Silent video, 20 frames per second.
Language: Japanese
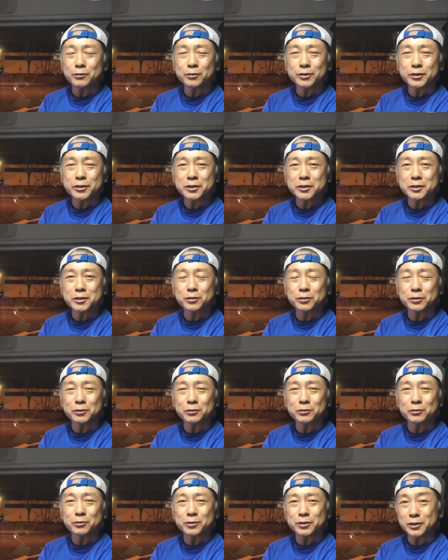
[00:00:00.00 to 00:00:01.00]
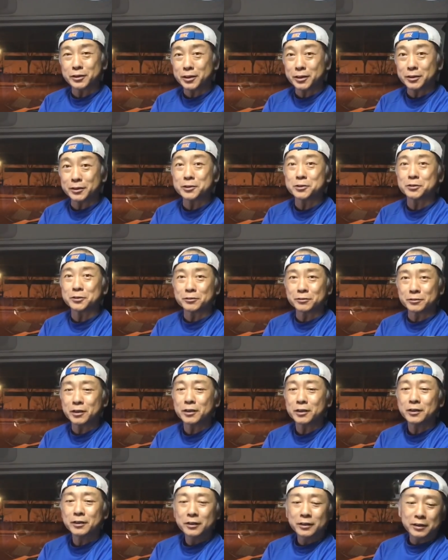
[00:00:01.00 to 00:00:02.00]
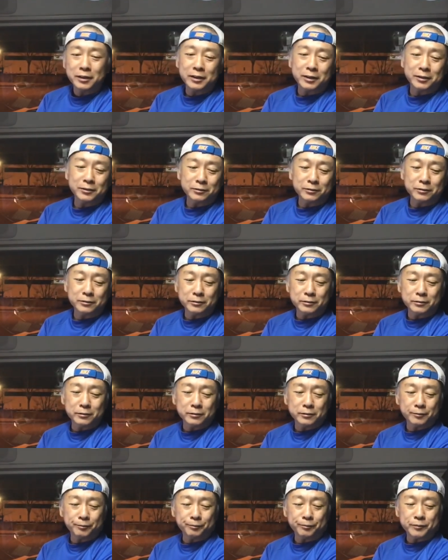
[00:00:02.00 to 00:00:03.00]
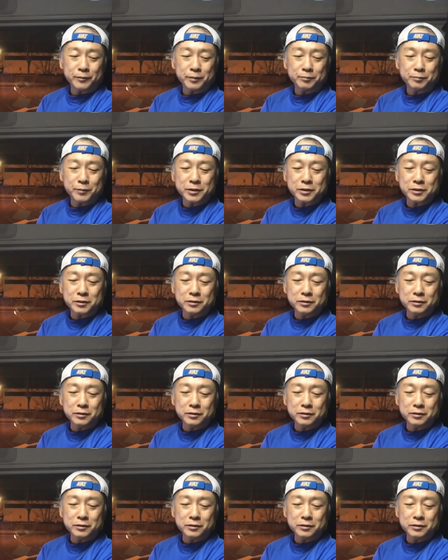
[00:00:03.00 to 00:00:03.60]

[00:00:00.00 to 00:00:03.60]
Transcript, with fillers: こんな写真撮ってるところじゃないんでしょうけどね、あのまあ、